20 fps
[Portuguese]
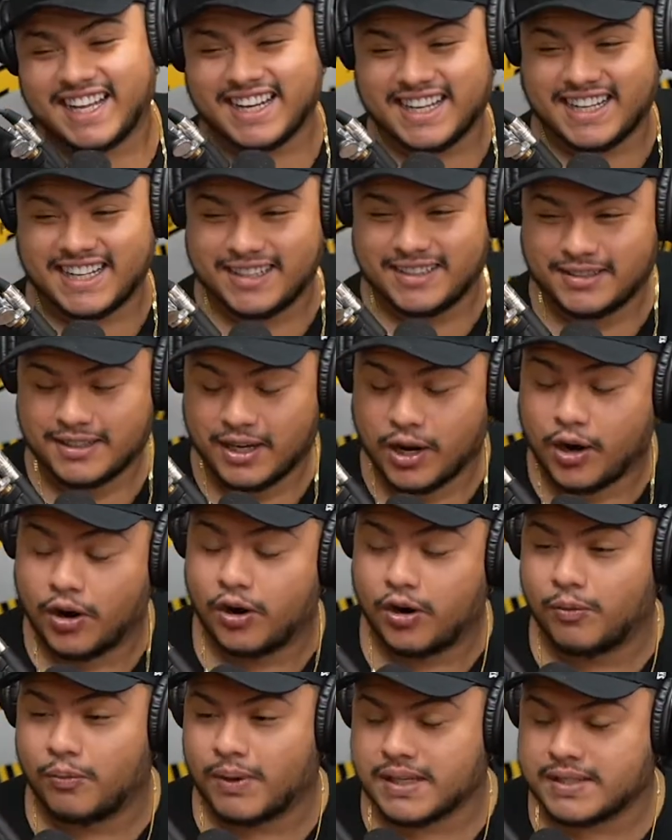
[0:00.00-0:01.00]
Leva a flor.
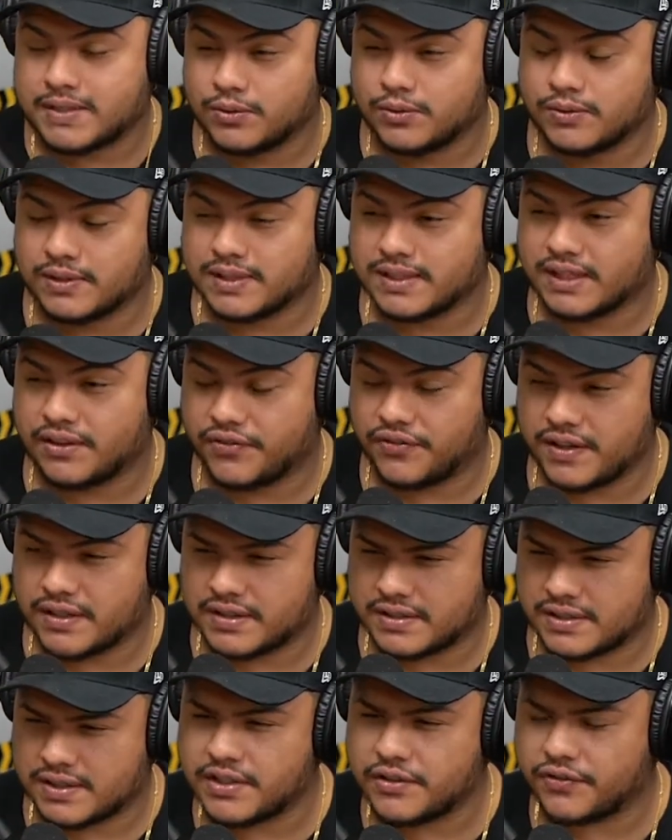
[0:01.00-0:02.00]
Ô, oh, mas um que você
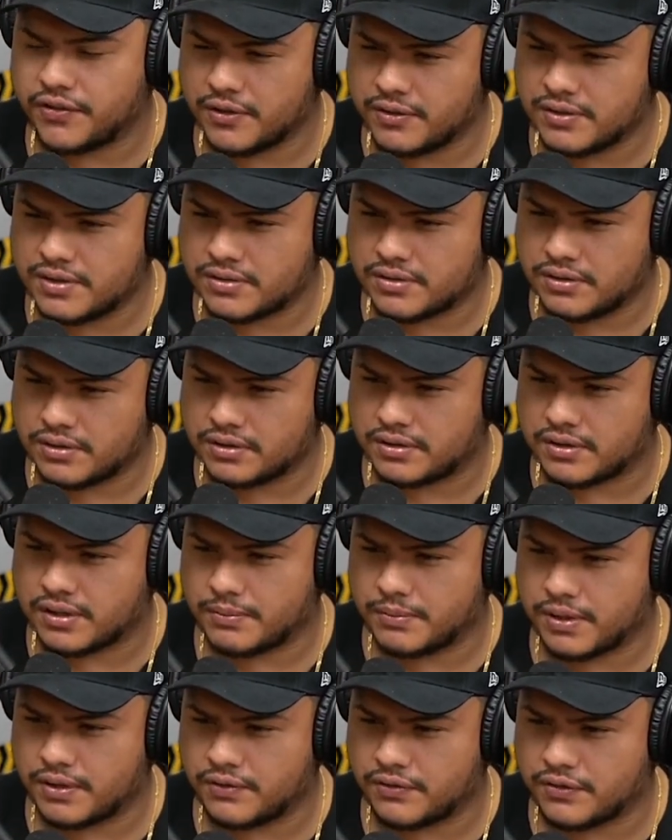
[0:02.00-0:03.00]
fez, você foi no esgoto
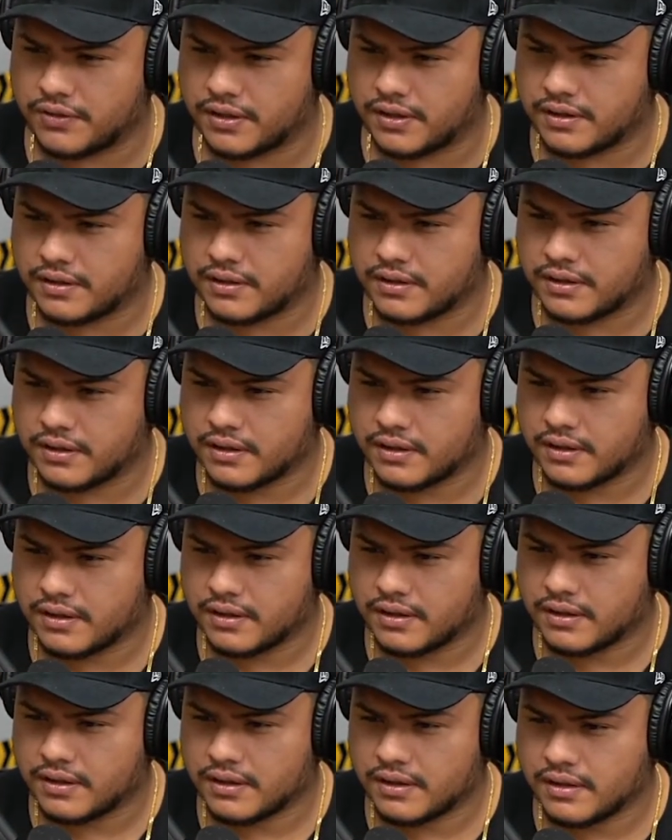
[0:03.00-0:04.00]
também, não foi?
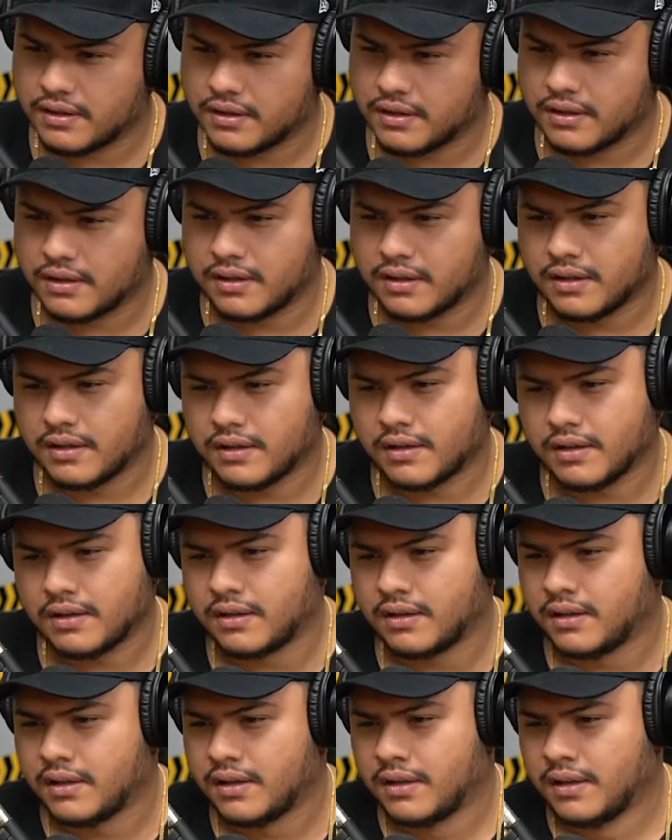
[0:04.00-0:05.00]
Fiz um no esgoto, fiz um
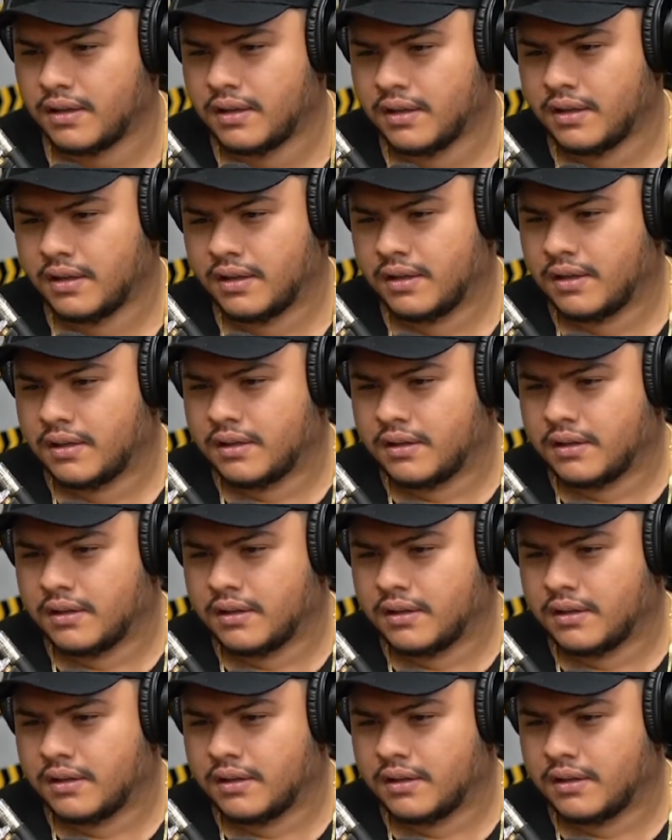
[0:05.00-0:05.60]
no